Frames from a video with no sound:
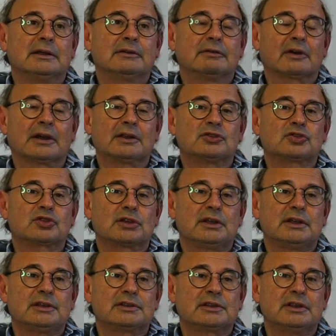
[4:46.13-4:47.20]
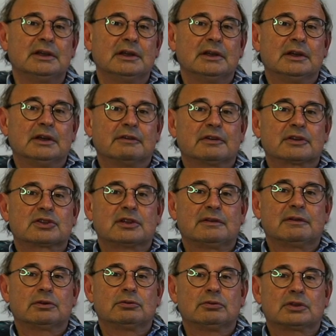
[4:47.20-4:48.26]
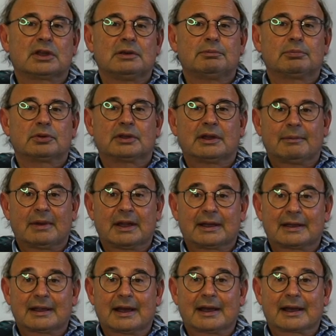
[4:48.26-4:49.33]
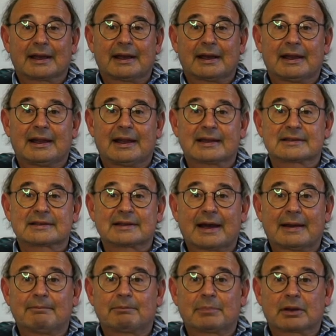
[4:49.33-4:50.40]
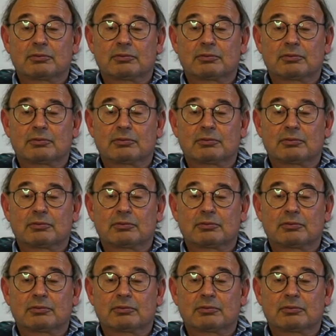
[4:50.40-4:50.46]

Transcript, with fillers: francesi facevano un tempo da mandare alla stampa,